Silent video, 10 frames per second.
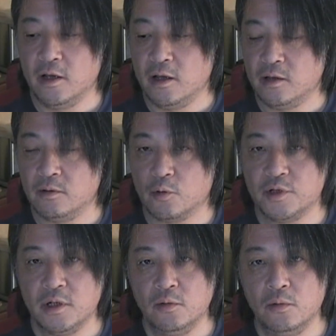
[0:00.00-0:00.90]
えーとね、こ
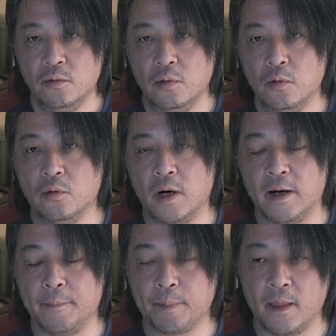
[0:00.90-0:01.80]
ちらの方
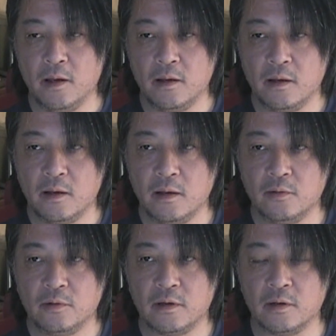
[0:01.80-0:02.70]
は、
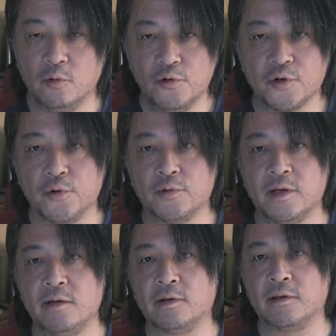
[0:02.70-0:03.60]
えーとですね、当初の予
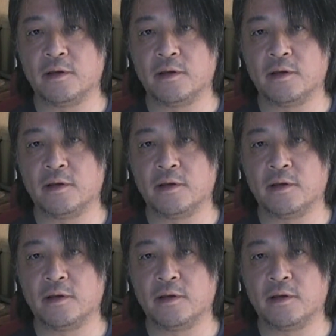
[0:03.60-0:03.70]
定ではで